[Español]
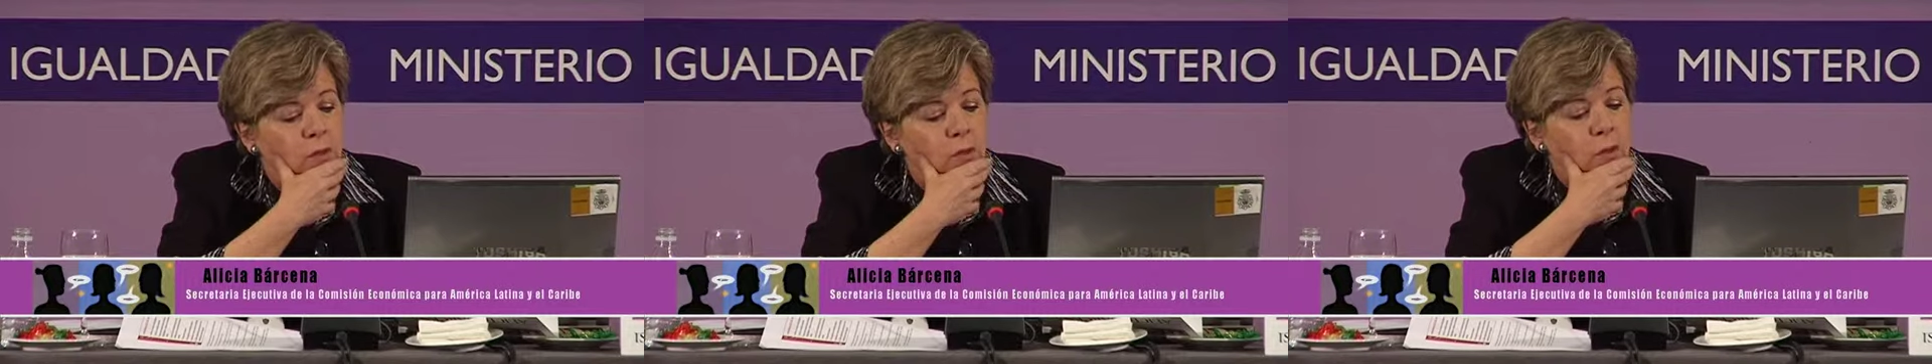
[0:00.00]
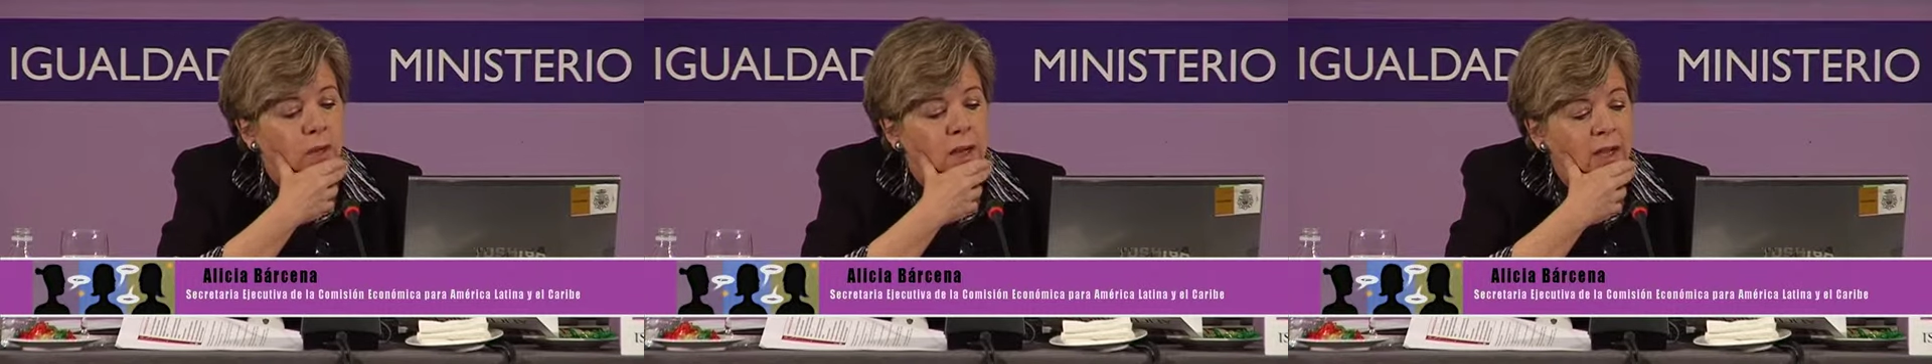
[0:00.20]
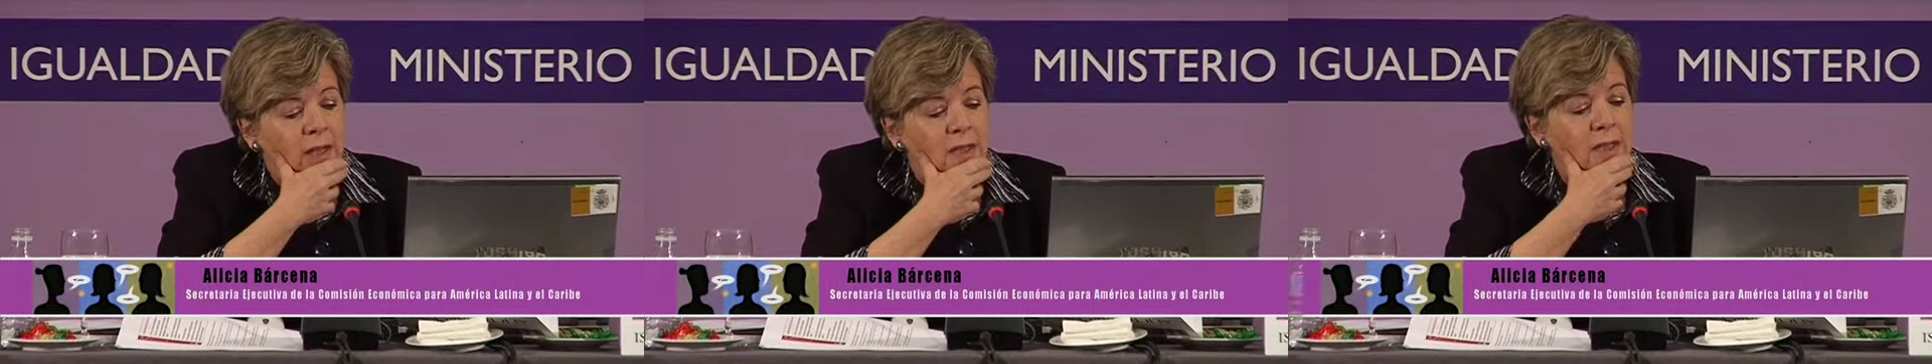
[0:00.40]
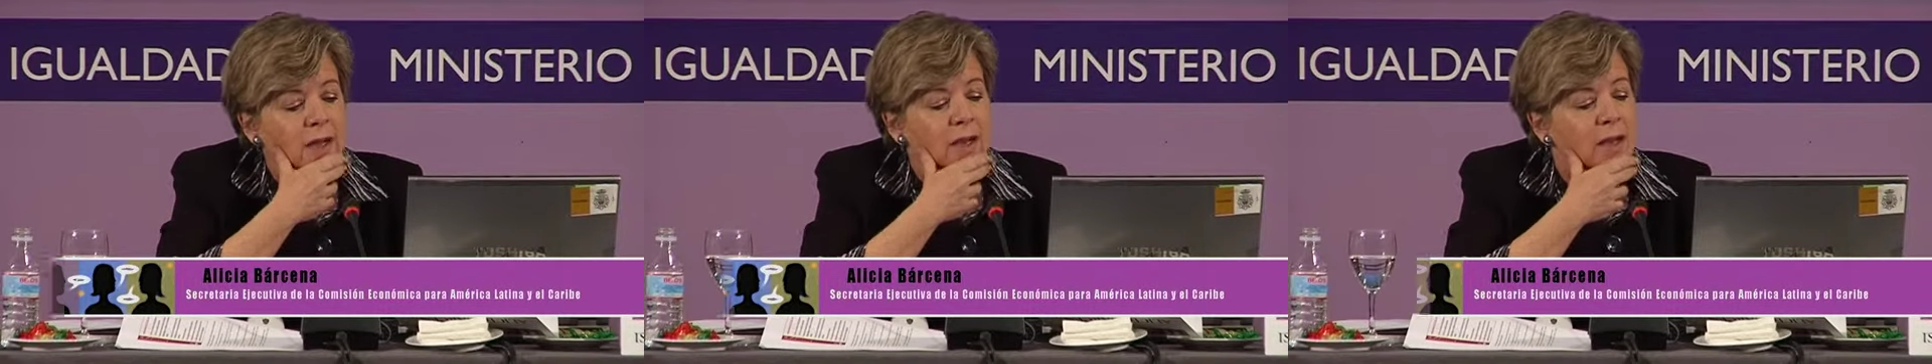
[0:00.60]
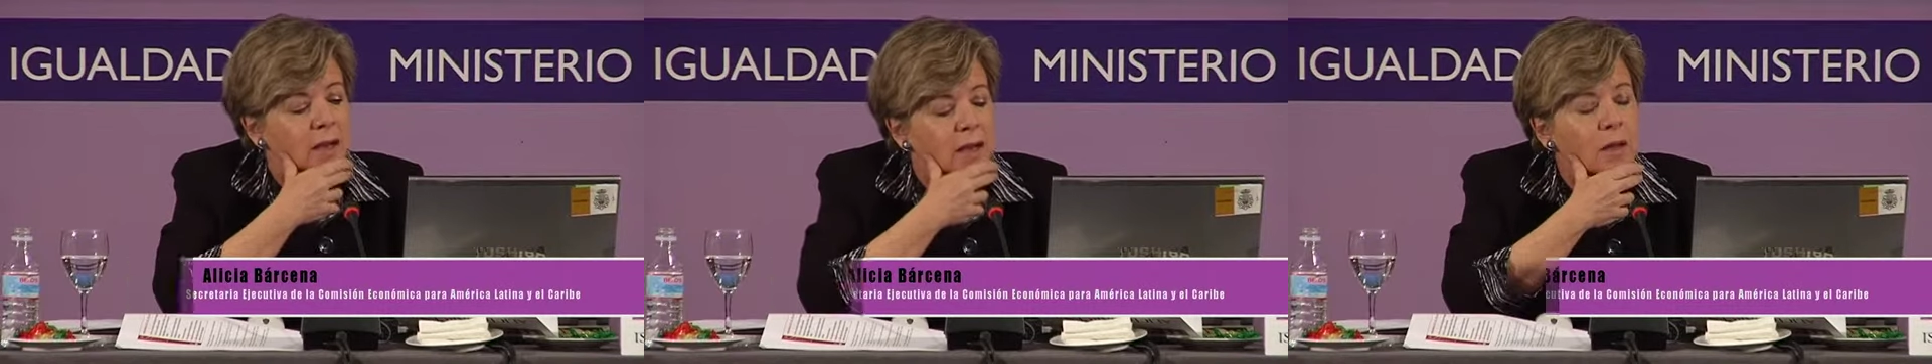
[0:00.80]
los hogares
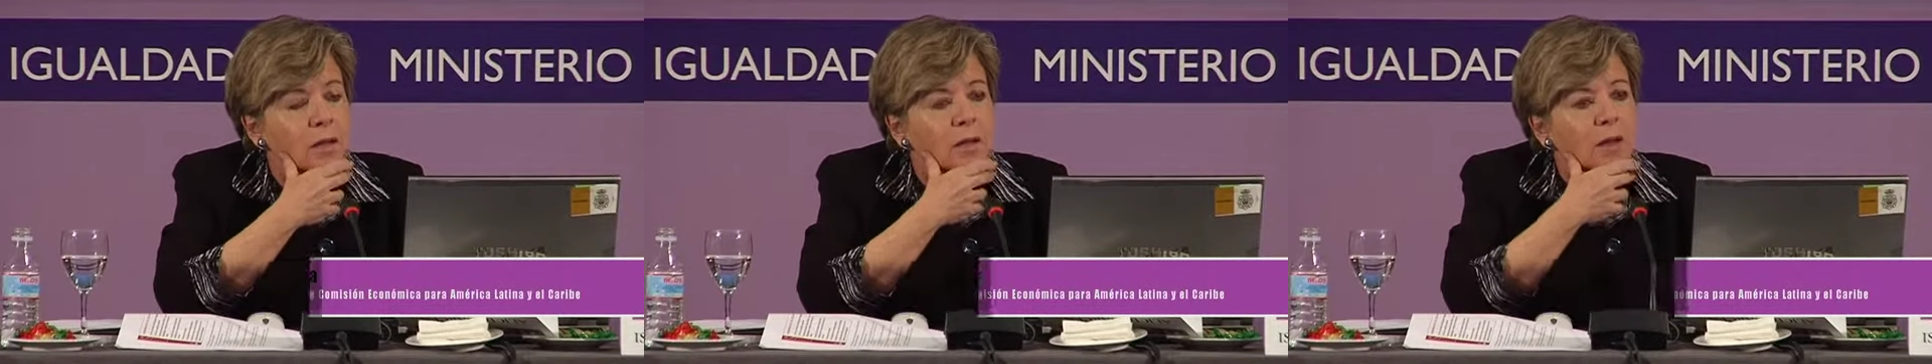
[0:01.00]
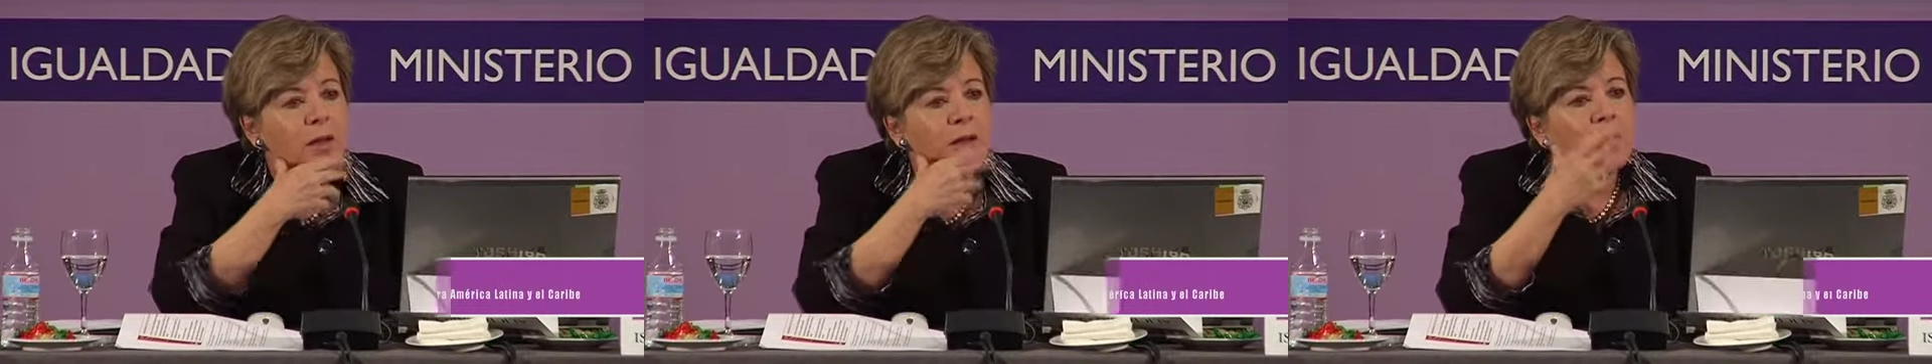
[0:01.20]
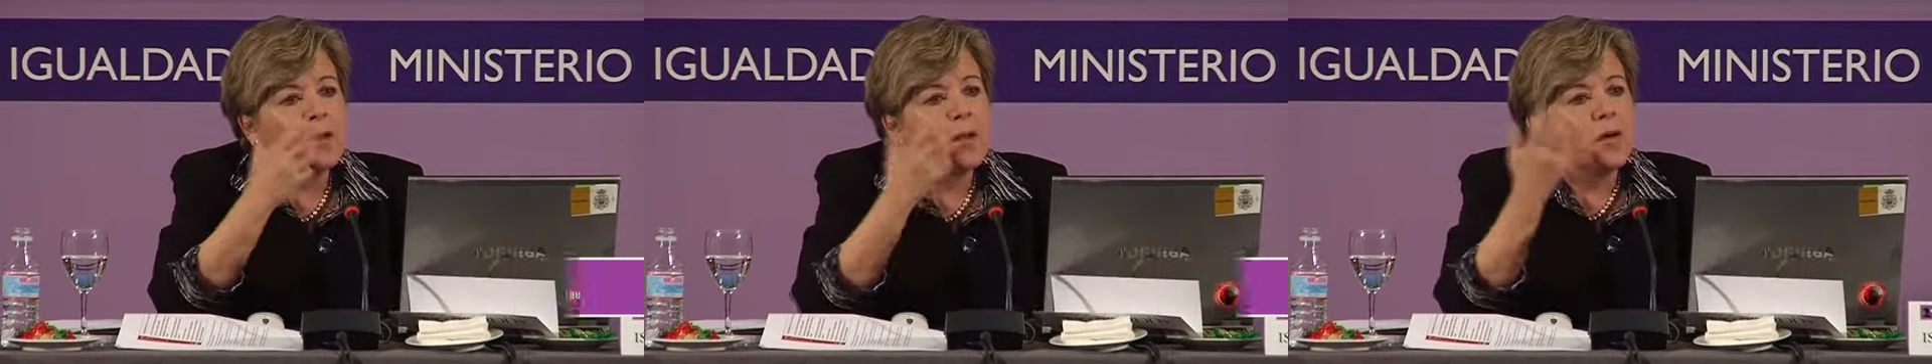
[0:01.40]
se agrava